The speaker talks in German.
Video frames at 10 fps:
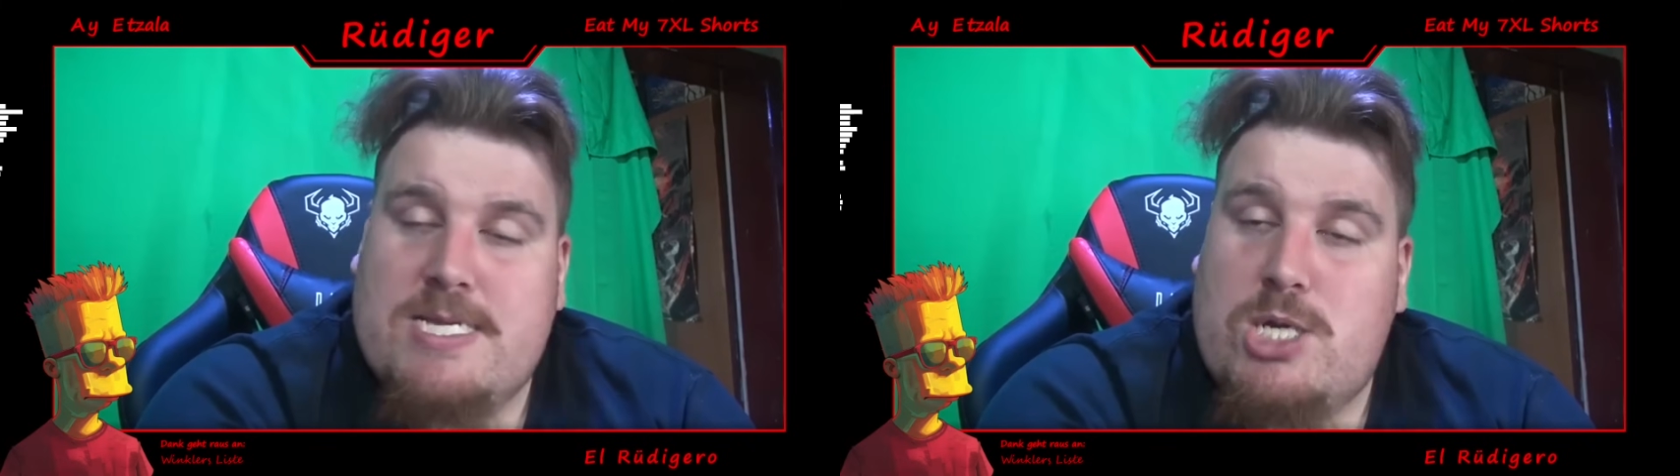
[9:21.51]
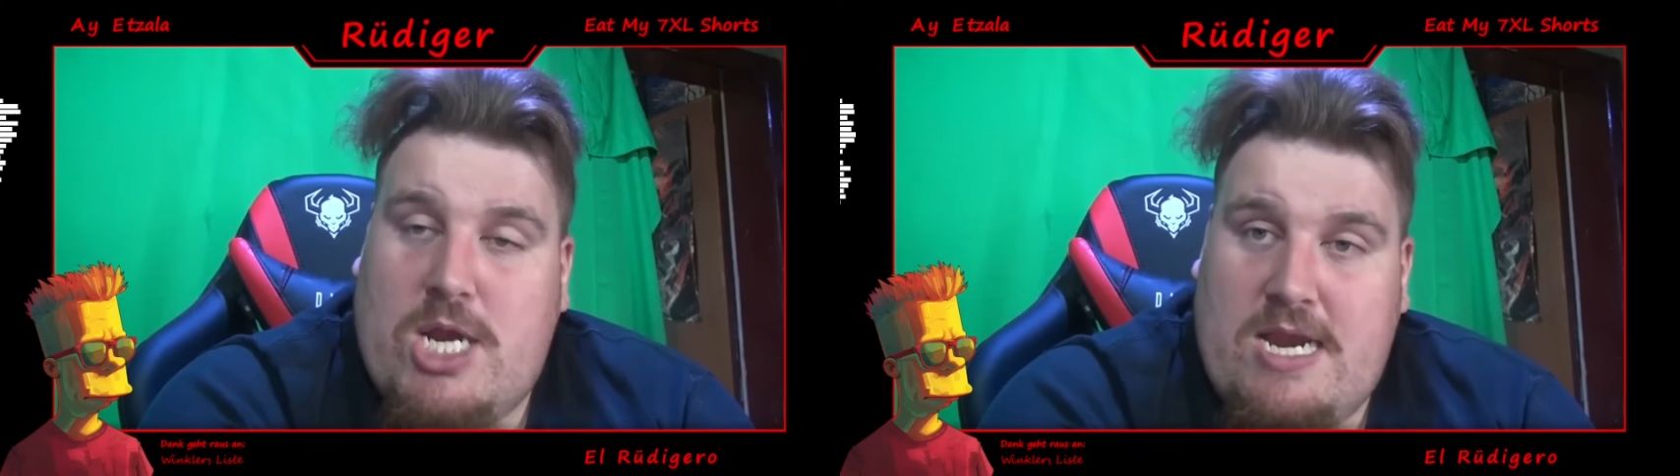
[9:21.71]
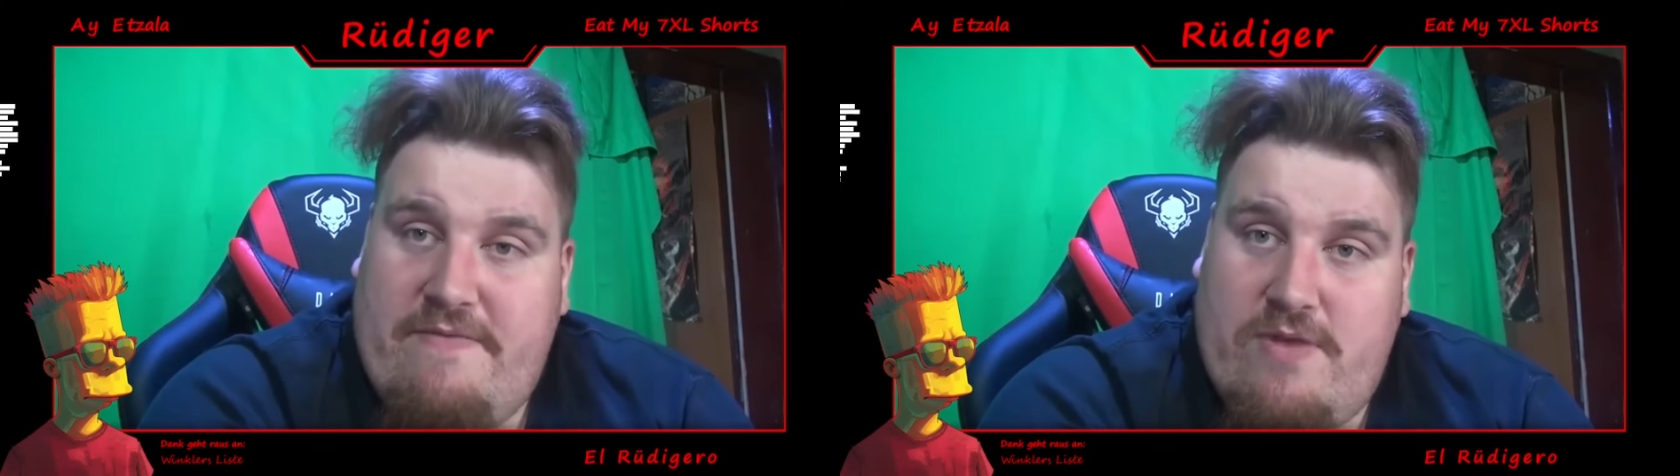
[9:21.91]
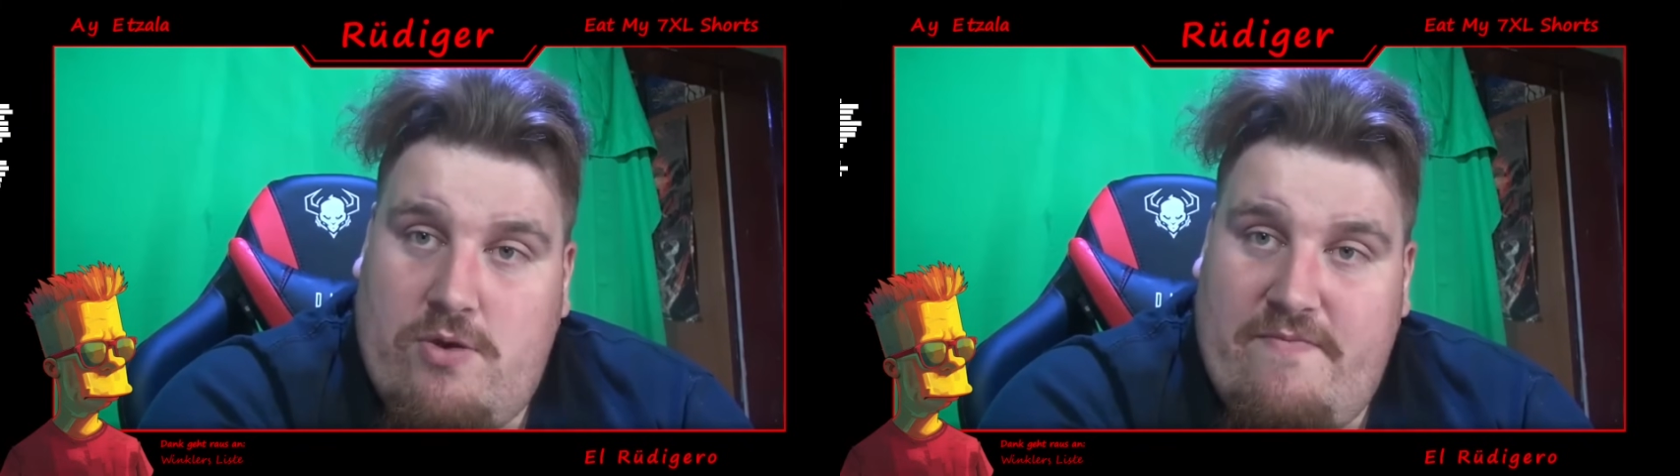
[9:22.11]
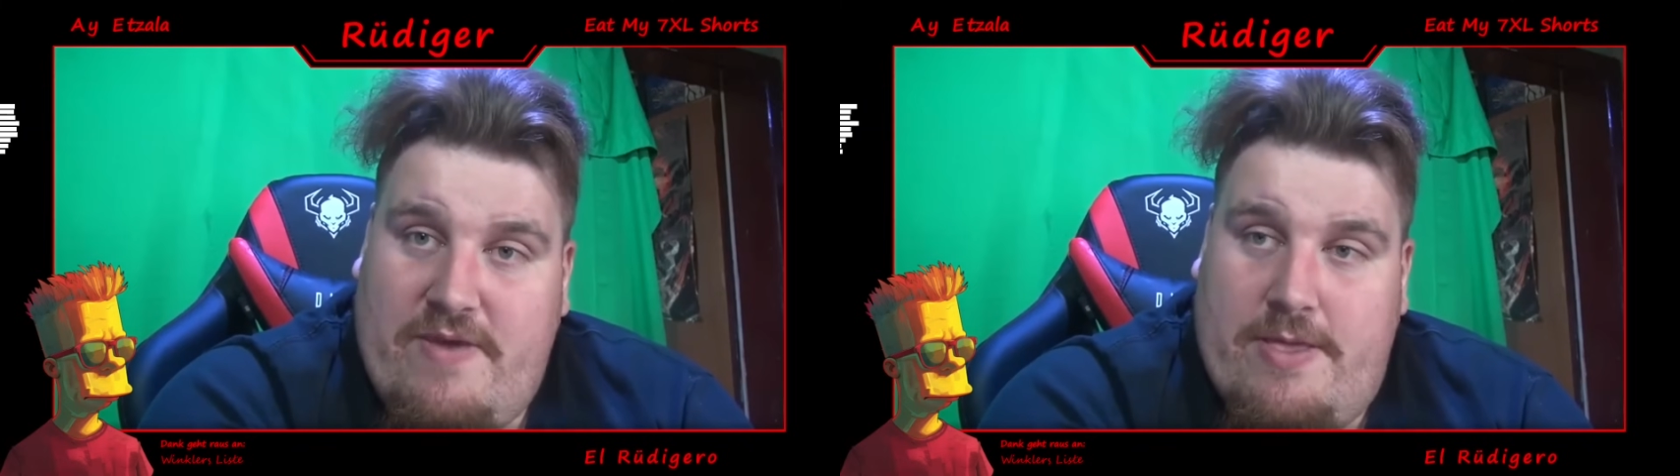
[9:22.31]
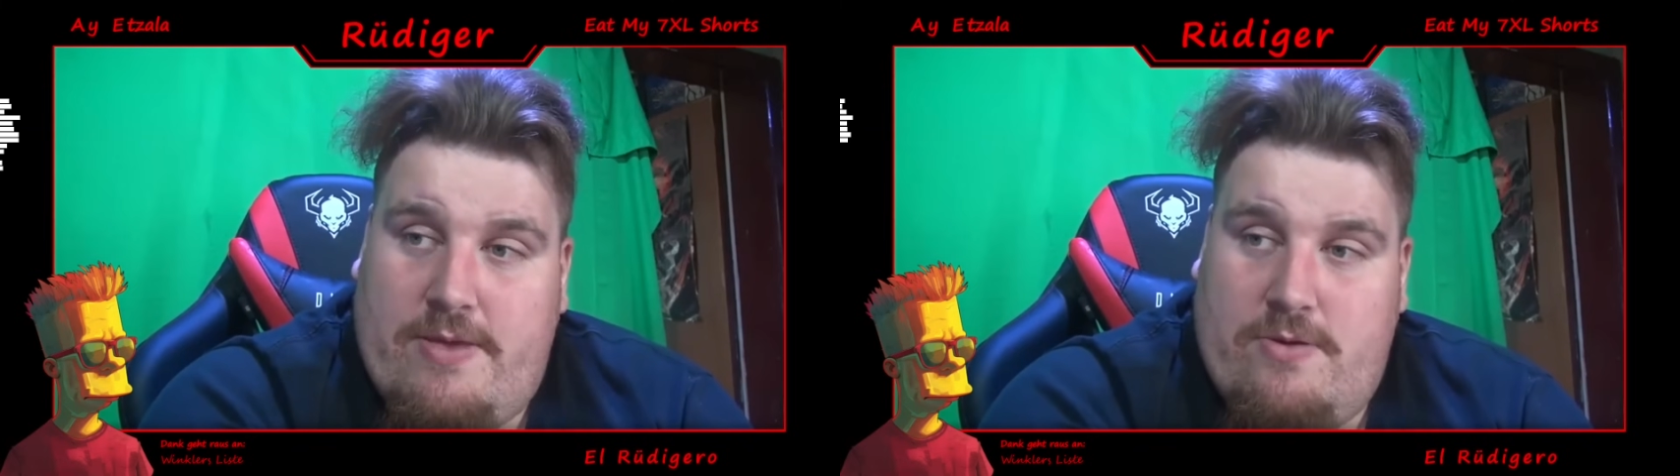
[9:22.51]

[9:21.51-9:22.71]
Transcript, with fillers: sind schädlich für die Umwelt